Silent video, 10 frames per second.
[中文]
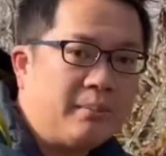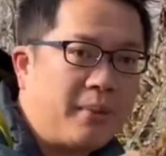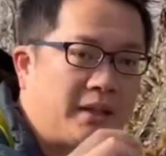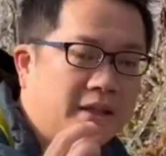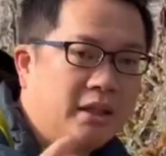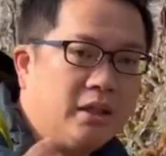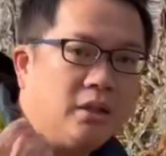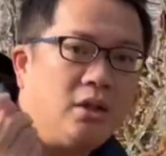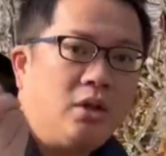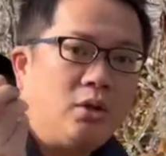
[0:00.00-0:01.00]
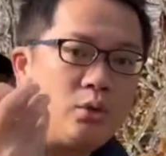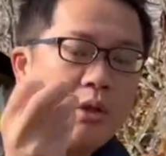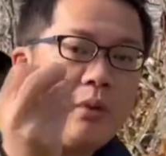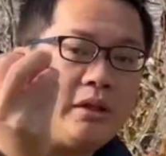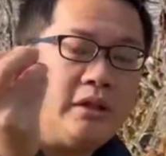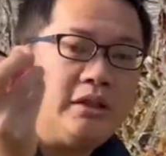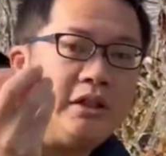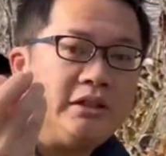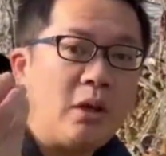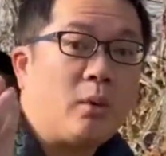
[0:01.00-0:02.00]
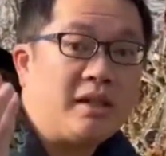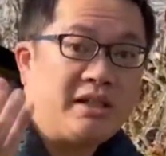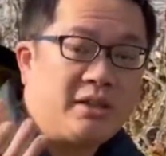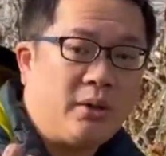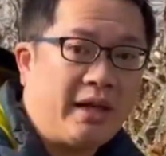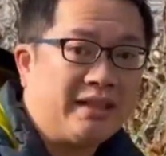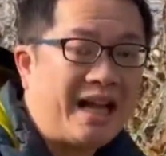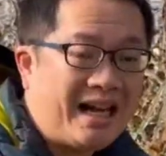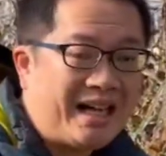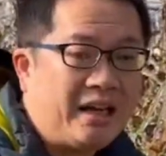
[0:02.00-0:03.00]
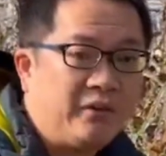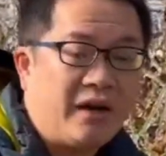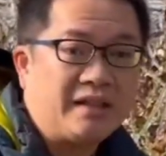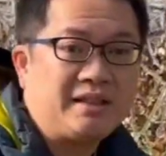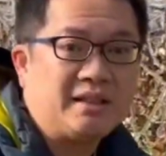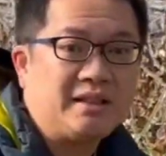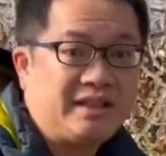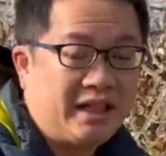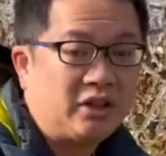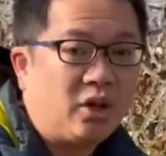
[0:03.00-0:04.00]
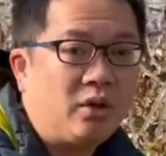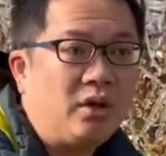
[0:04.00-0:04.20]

把这个水管的一个浇灌系统给打开，防止结冻。